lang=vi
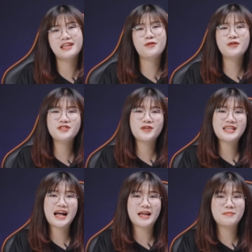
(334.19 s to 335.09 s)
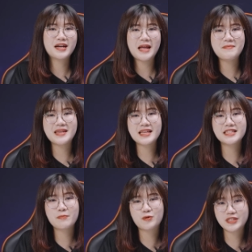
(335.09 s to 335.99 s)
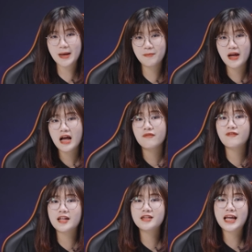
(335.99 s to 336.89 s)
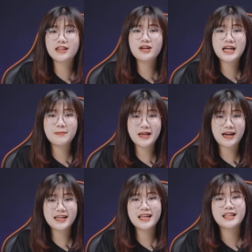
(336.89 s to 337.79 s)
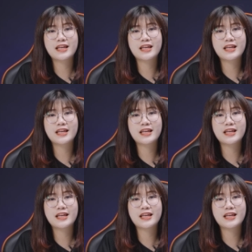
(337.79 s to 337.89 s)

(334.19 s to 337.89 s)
thì luôn cho ra cái mức FPS trên 100 và những cái tựa game nặng ý,